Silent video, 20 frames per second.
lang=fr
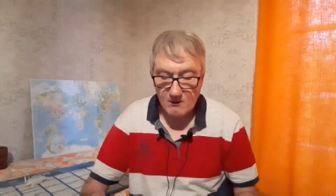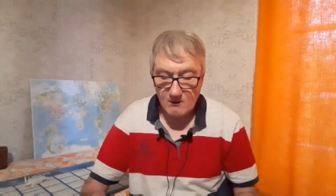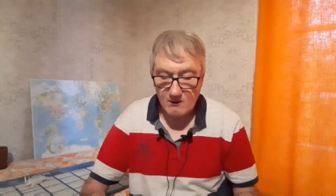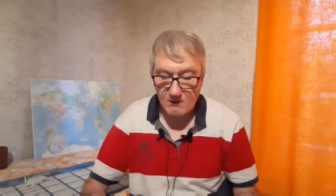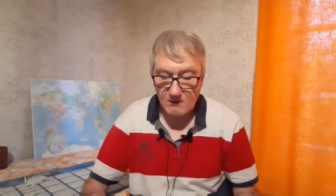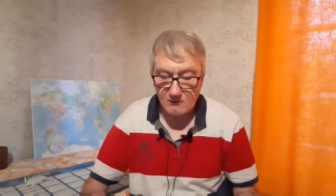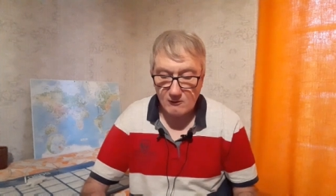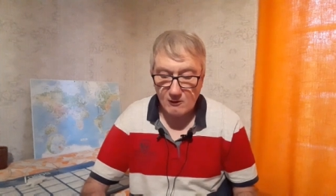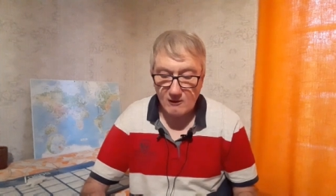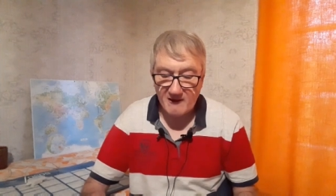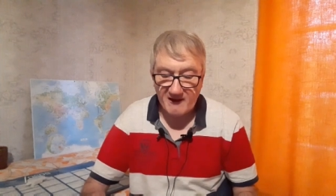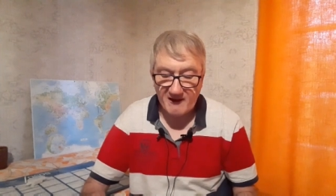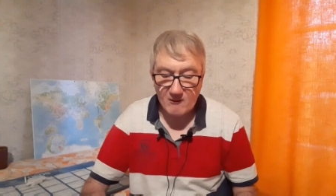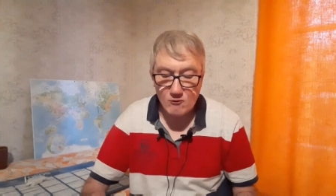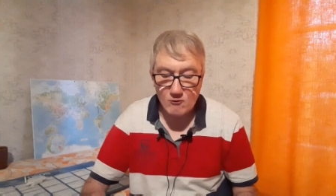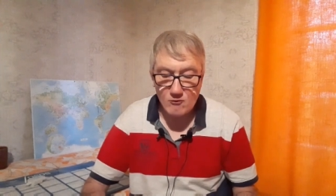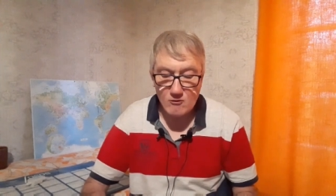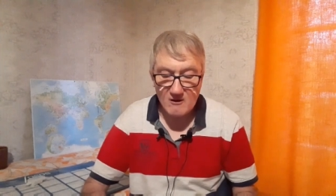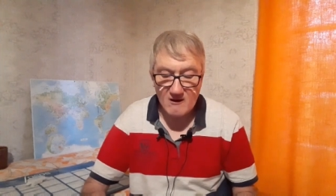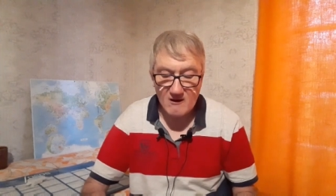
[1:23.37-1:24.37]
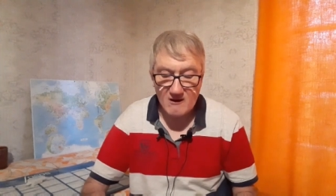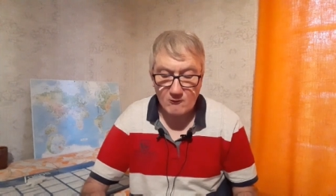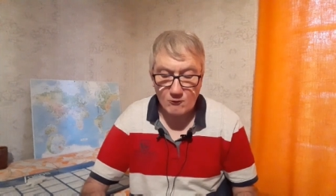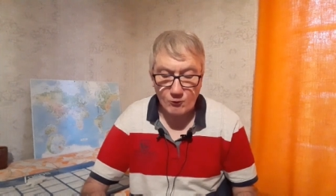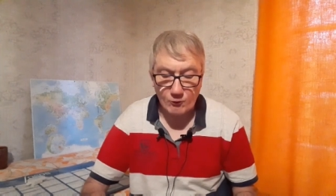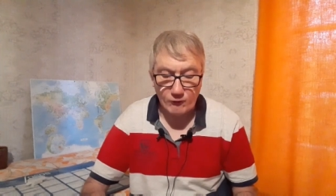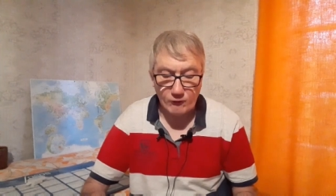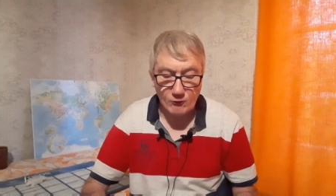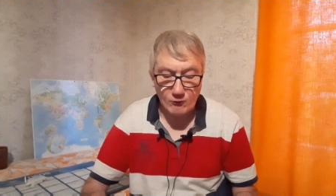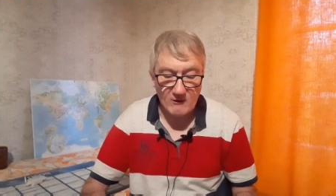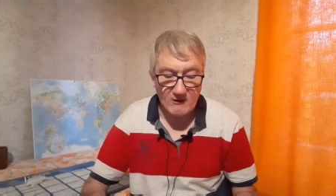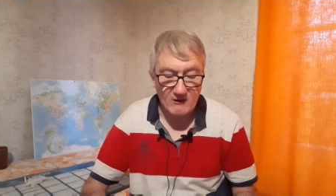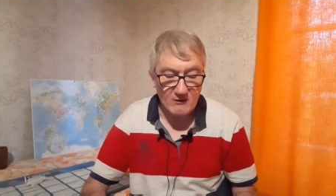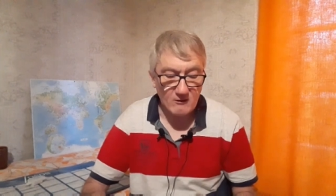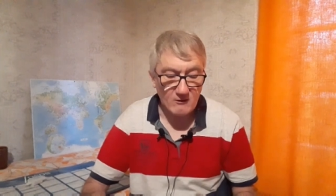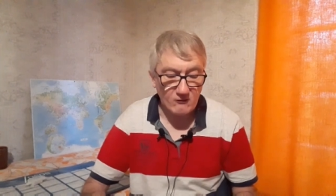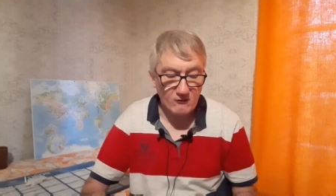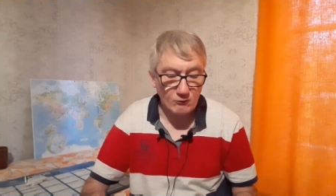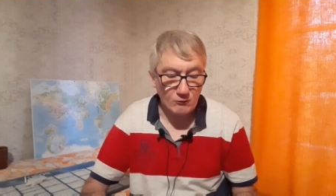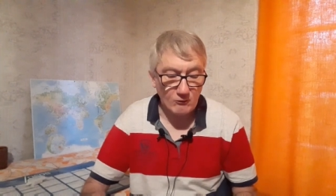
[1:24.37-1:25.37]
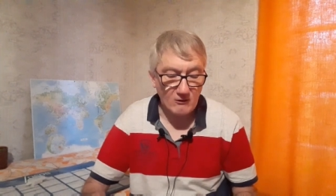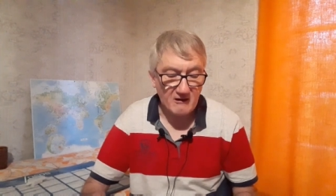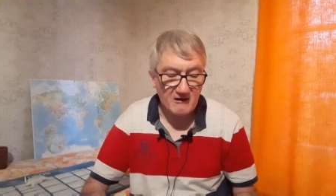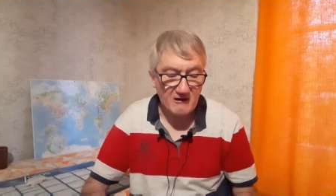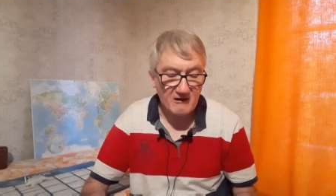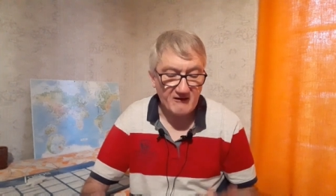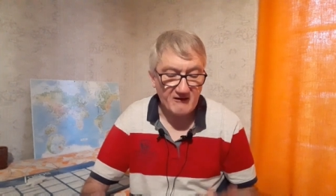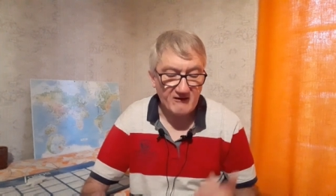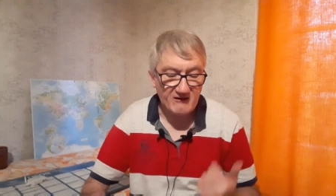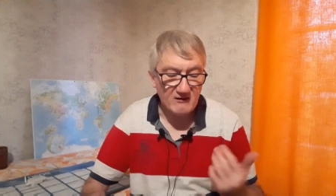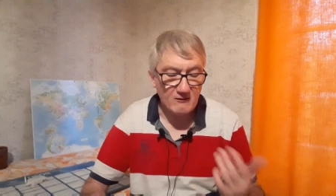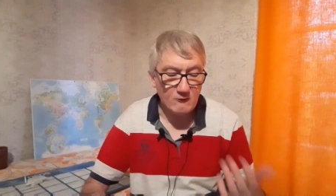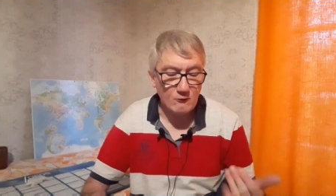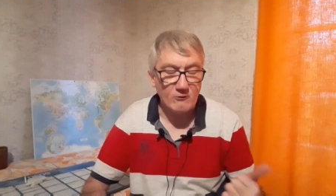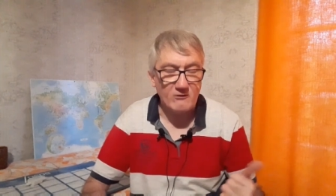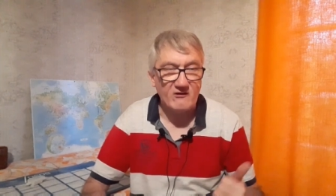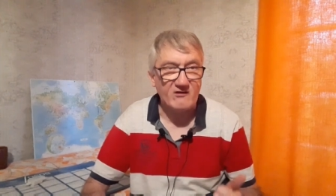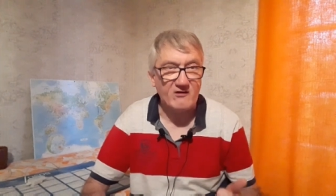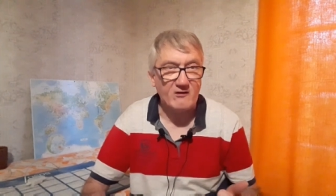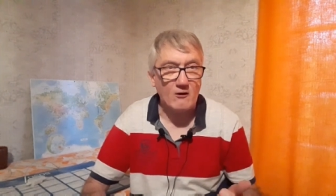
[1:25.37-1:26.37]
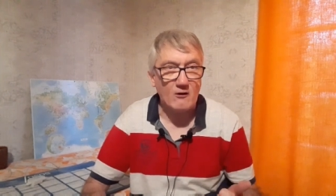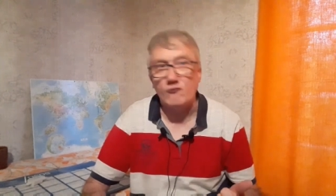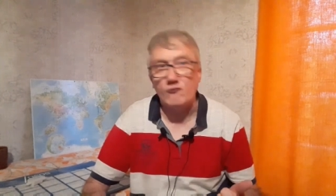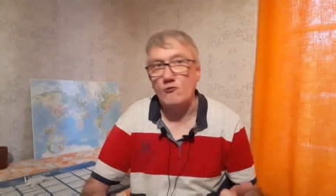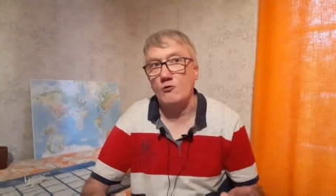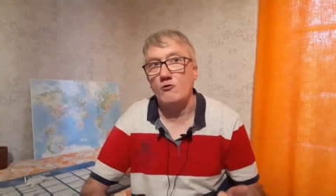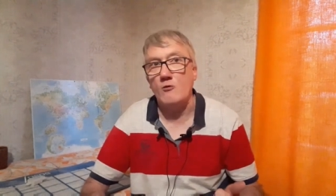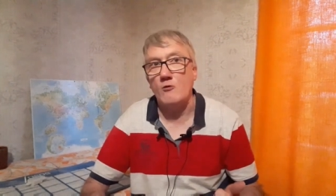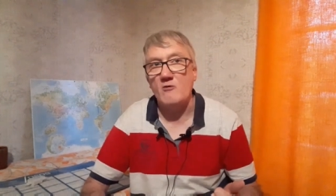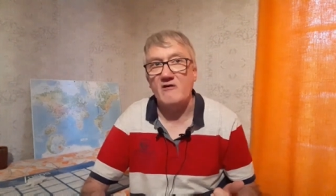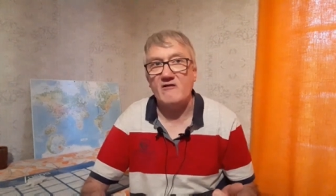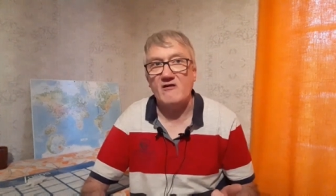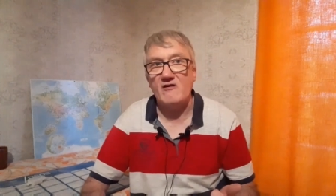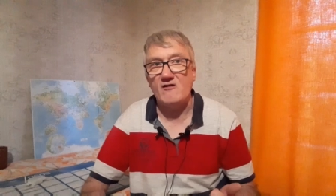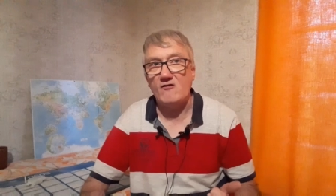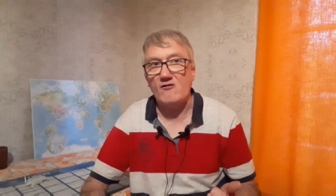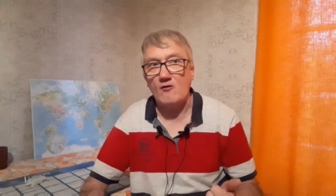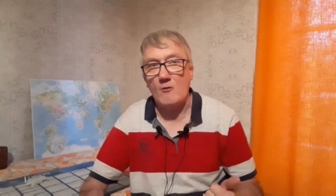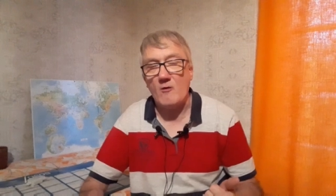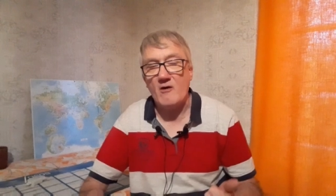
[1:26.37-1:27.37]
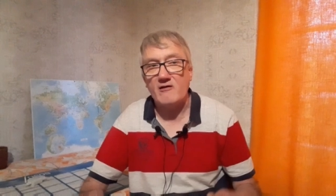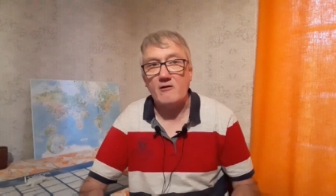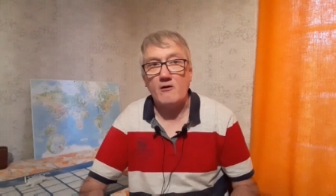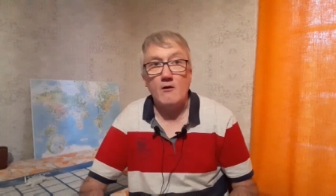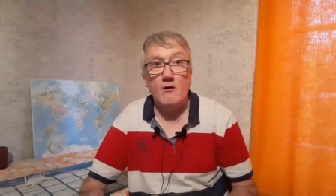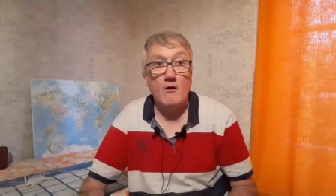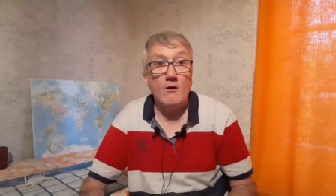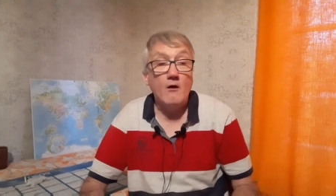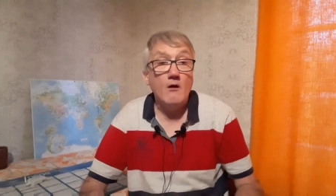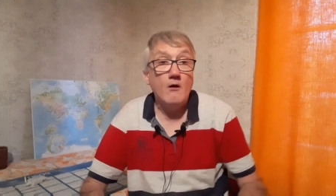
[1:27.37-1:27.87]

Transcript: Euh, dans 1 course 1 sur la classique distance de 2700 mètres.